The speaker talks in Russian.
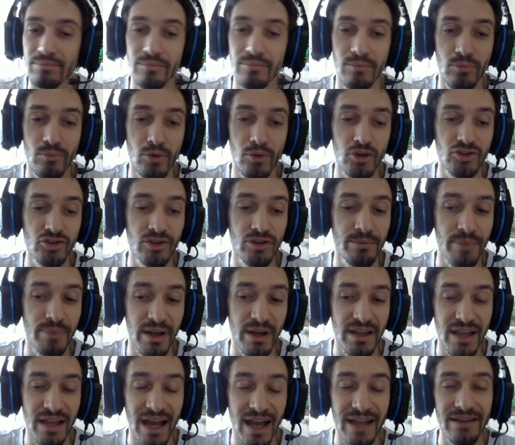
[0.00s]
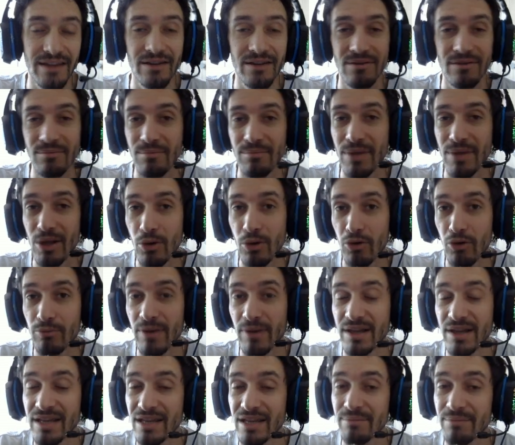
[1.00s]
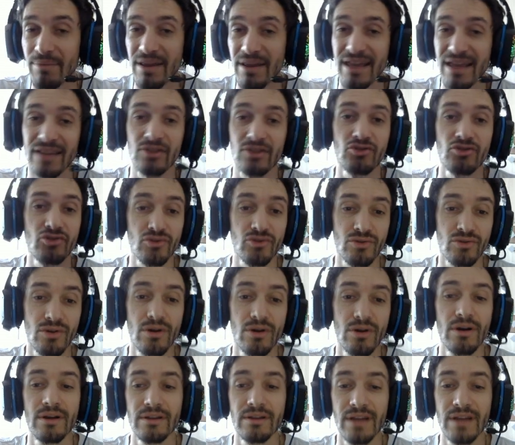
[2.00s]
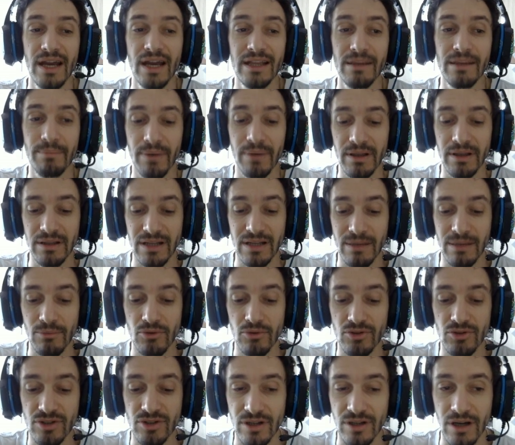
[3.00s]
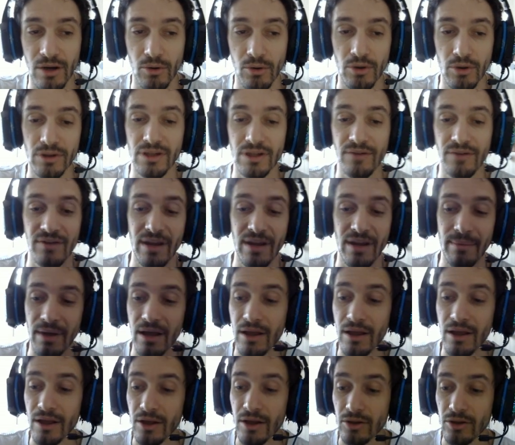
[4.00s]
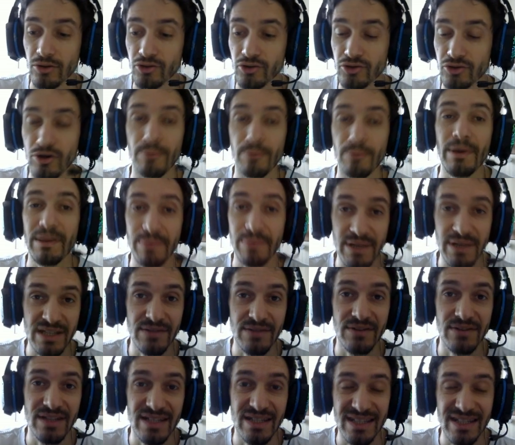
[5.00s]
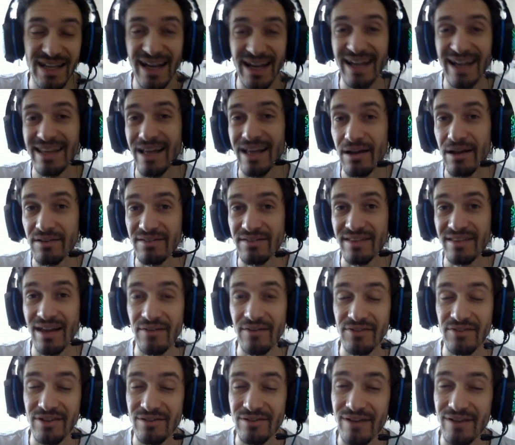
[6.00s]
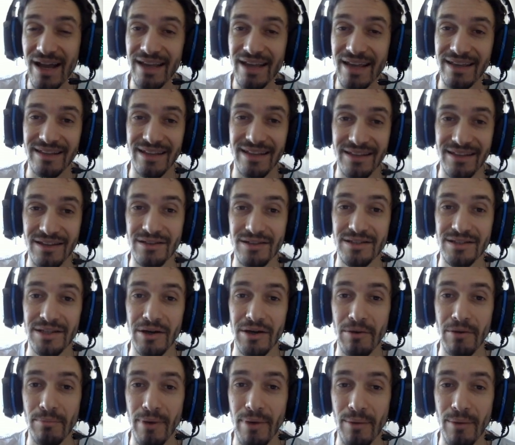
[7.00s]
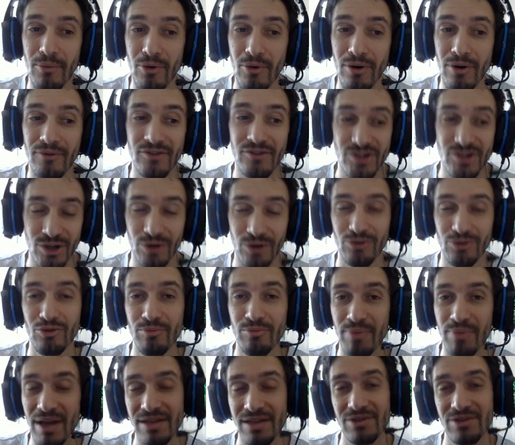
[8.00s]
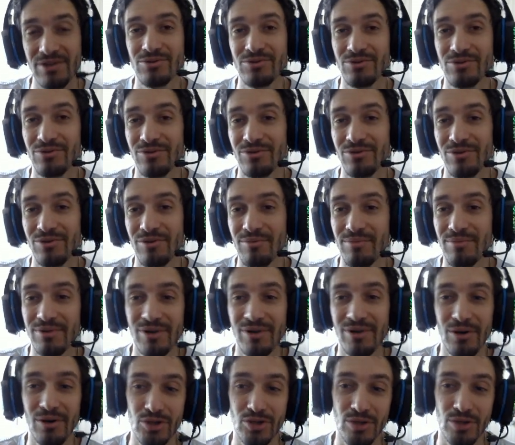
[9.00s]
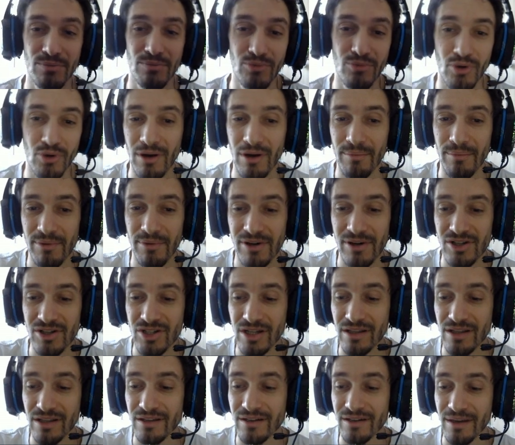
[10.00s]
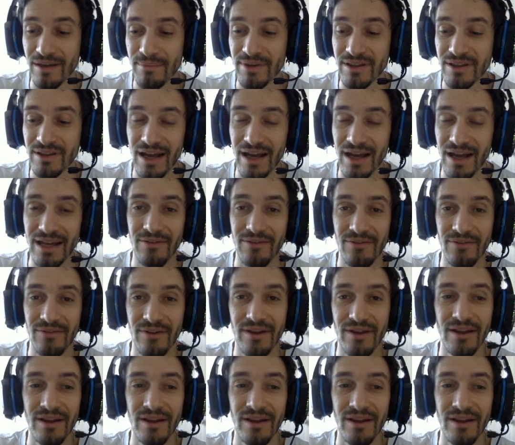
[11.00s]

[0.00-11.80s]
можно поднять миллион монет. Понятно, что на это потребуется какое-то время. Ну что, подписывайтесь на канал, ставьте лайки. Надеюсь, я вам помог. В Черную Пятницу было очень много положительных комментариев